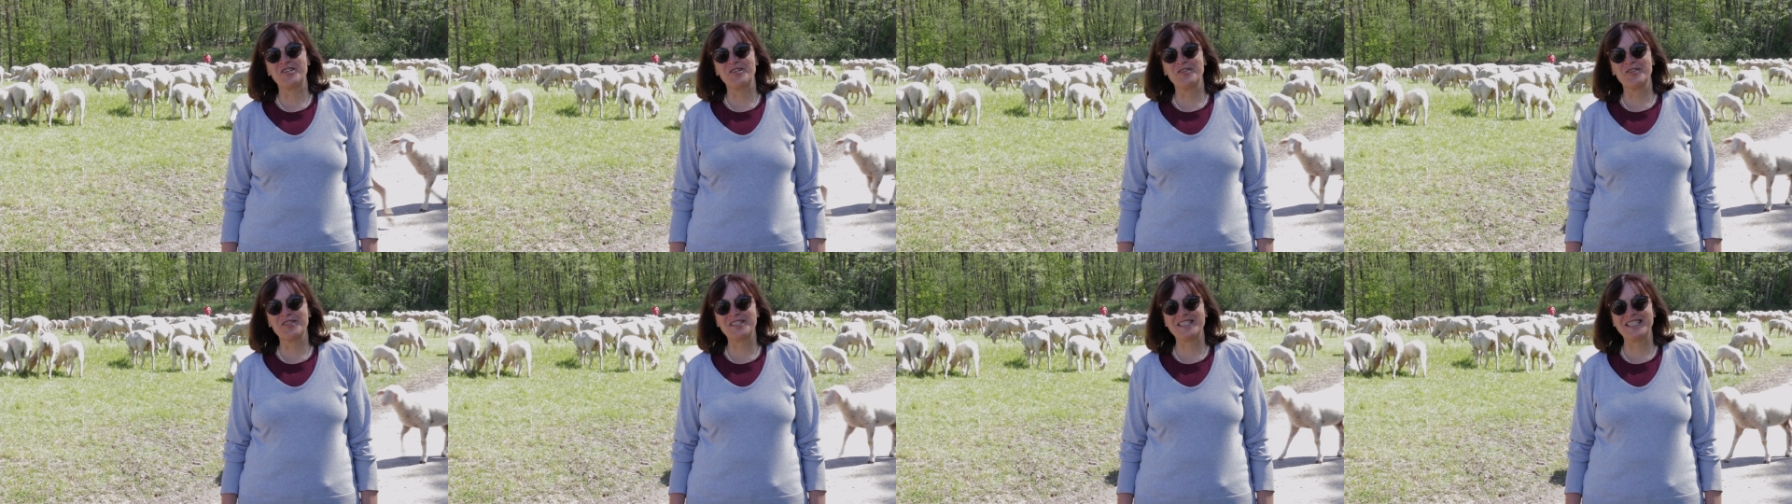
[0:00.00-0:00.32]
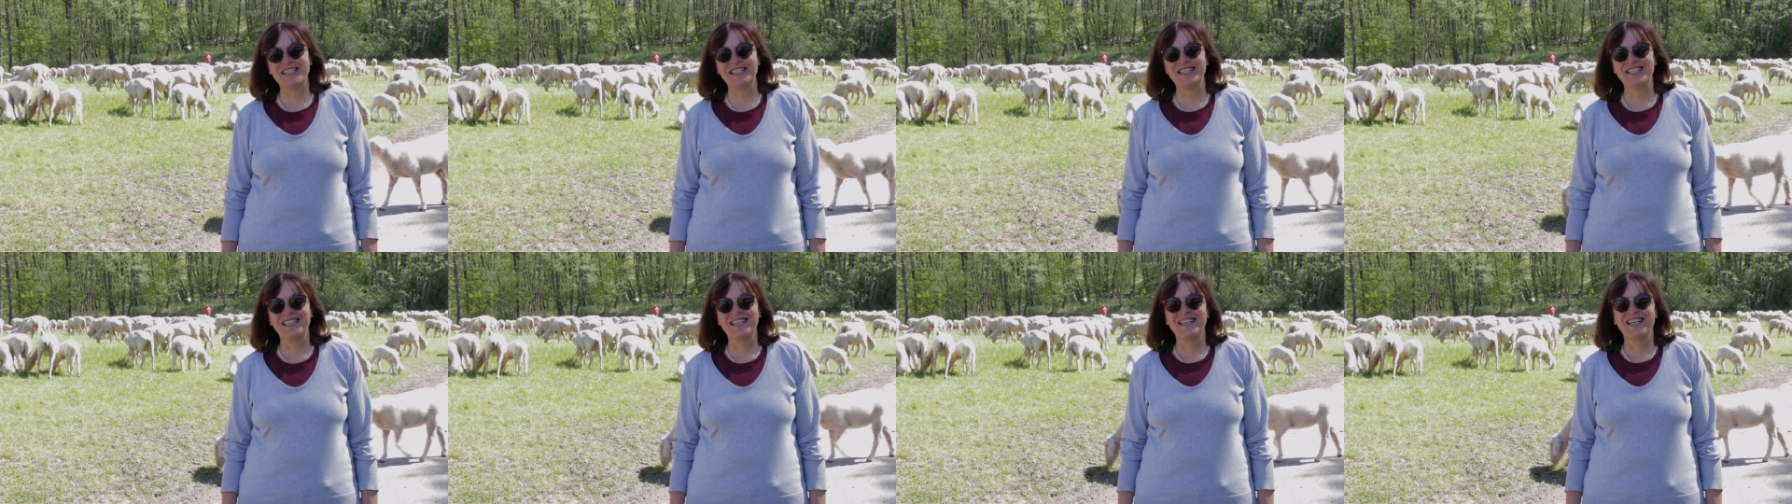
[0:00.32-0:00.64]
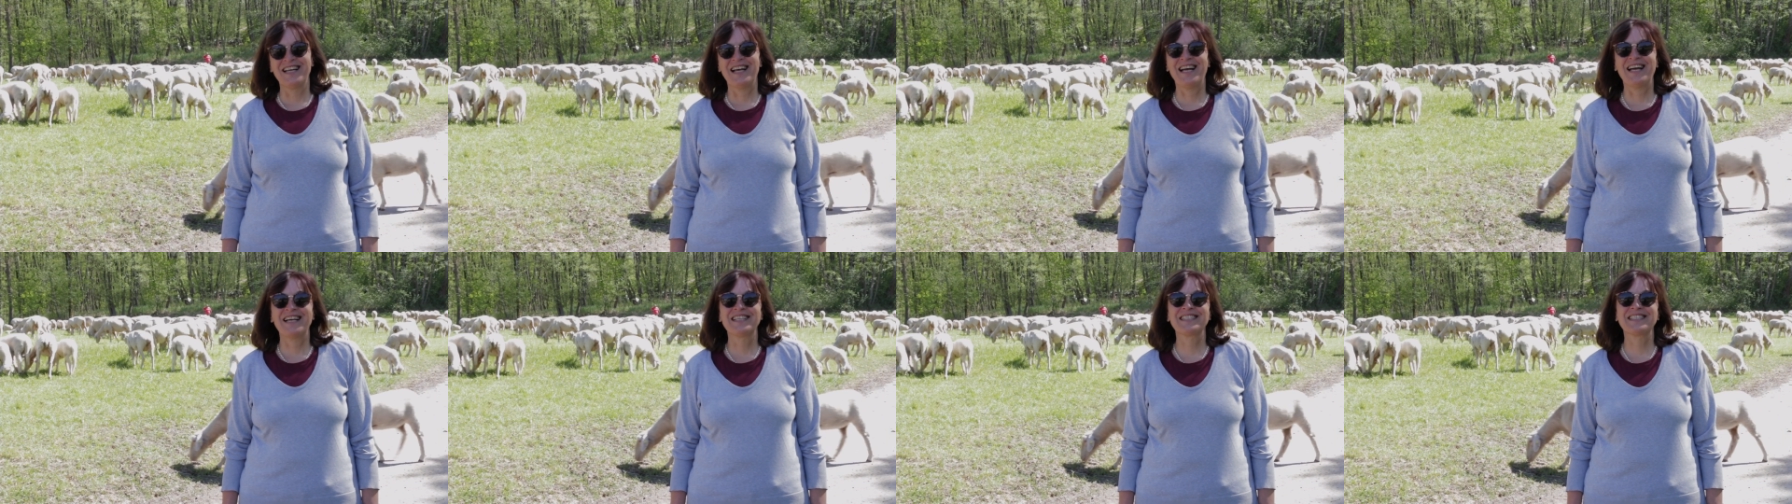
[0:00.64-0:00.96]
Schlüssel,
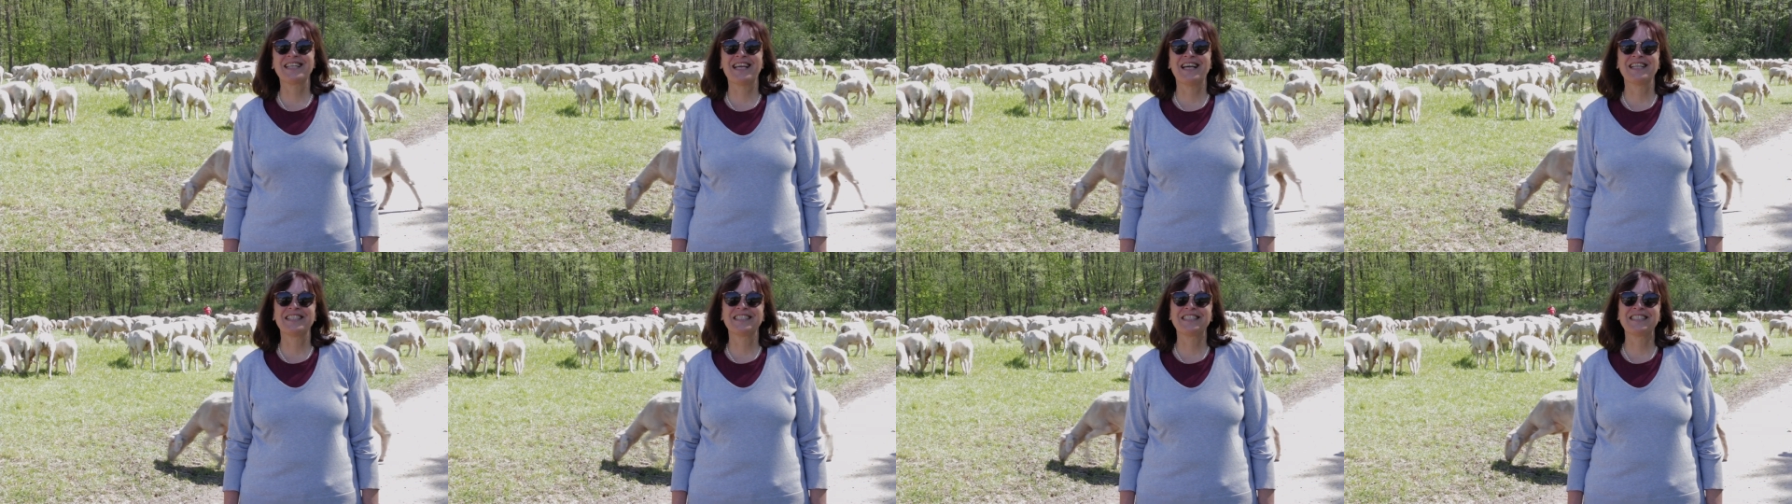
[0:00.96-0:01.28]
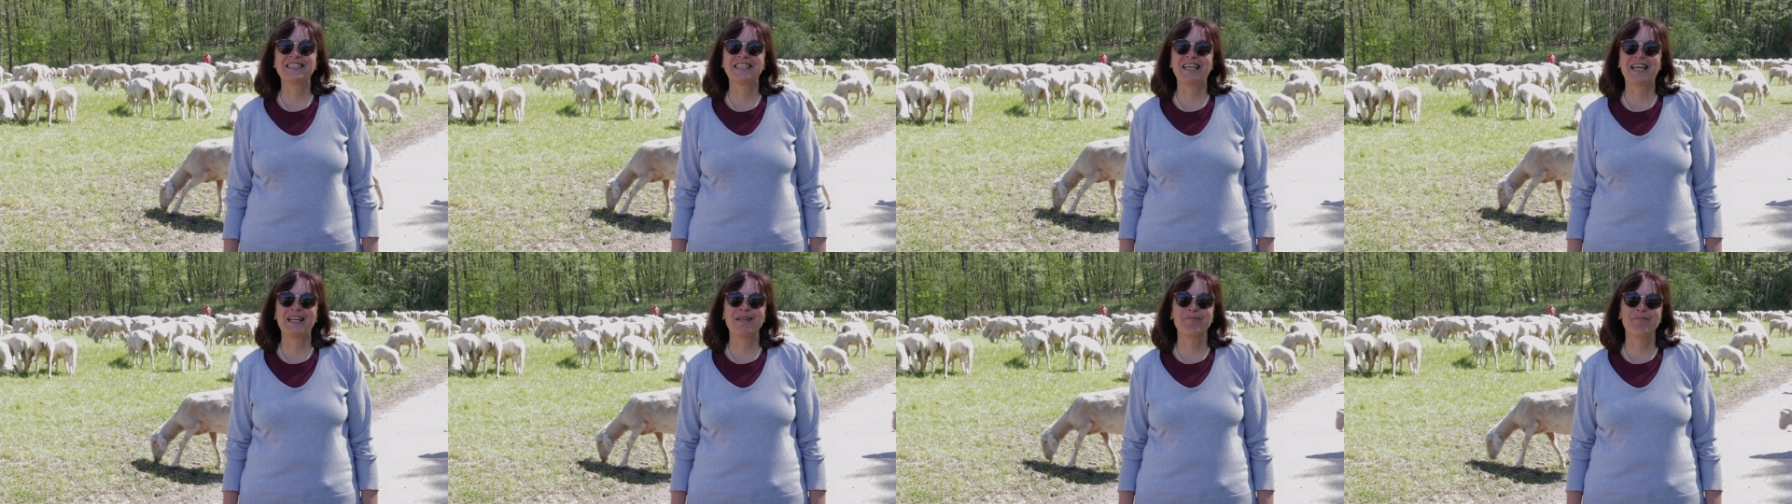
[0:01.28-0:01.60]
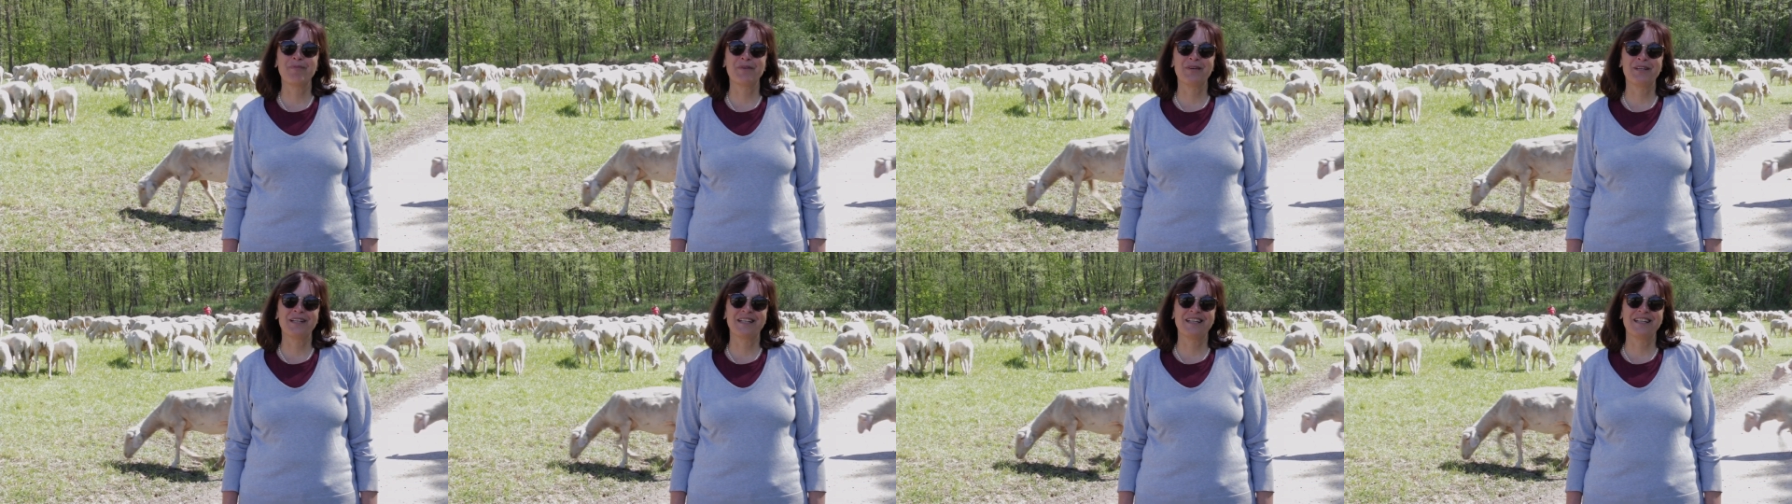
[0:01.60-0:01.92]
andere einen
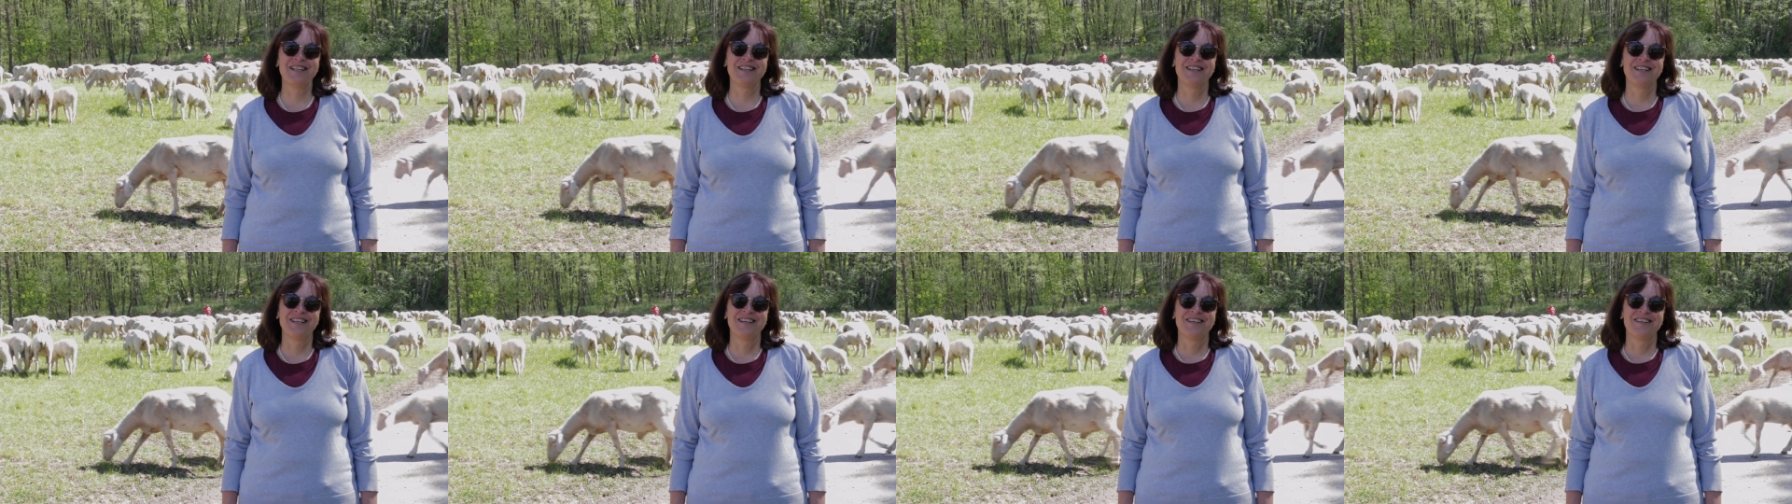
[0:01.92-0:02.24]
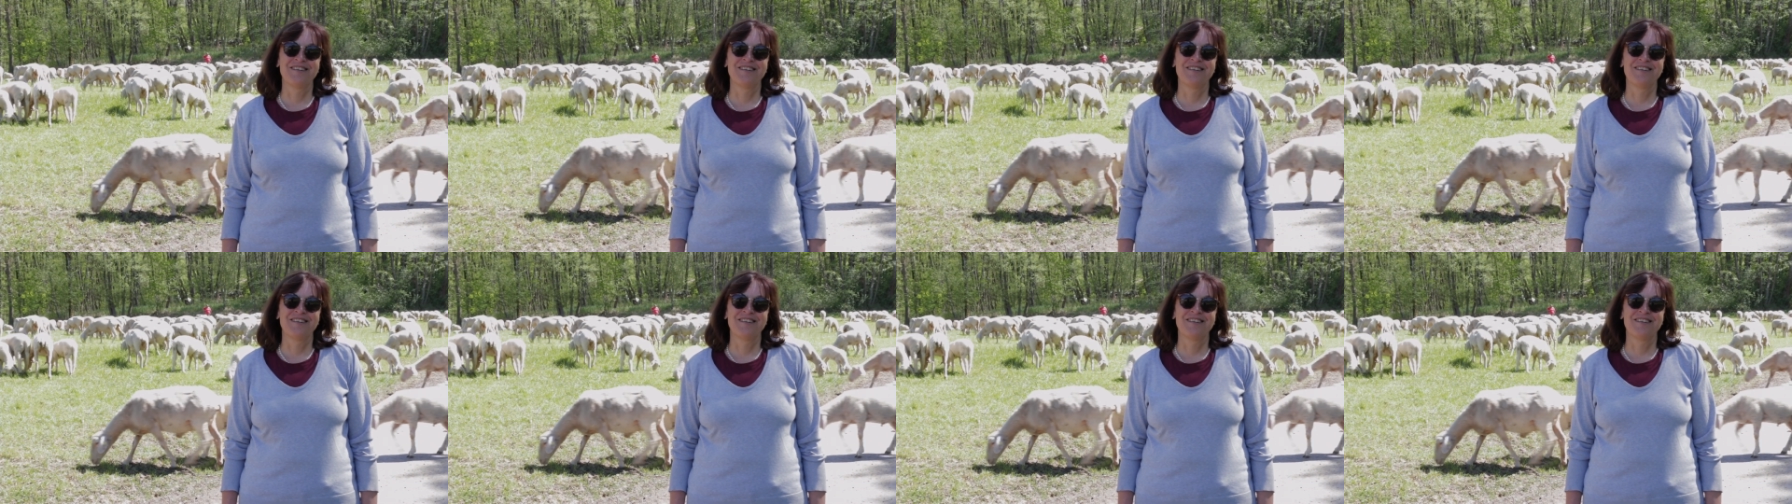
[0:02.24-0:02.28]
Geldbeutel.